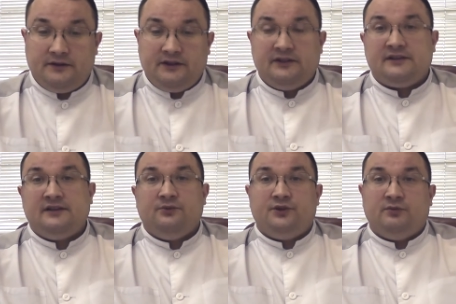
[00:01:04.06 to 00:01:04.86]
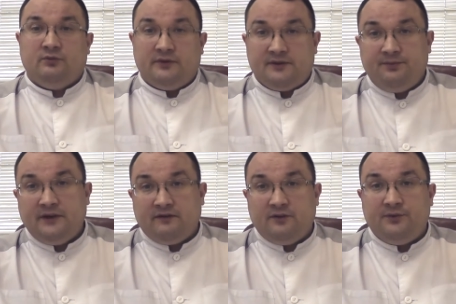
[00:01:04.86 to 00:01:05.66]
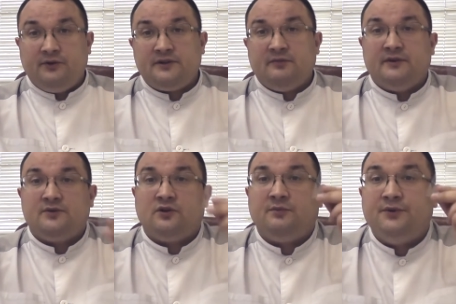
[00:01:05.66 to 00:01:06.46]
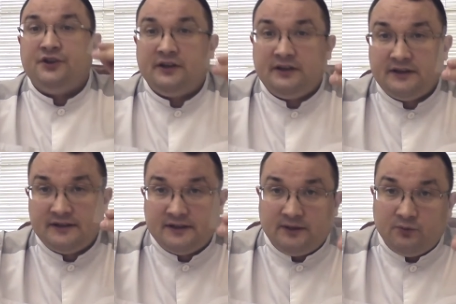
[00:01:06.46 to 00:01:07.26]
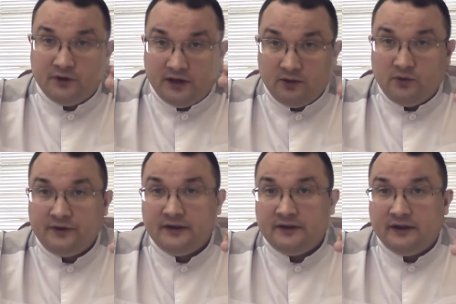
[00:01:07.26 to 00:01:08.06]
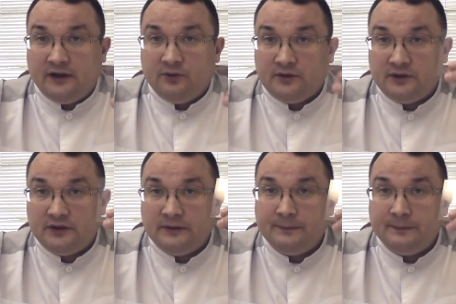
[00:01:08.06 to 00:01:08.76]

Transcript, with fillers: делается следующим образом. Первое. Берется мазок отпечаток с самой головки налета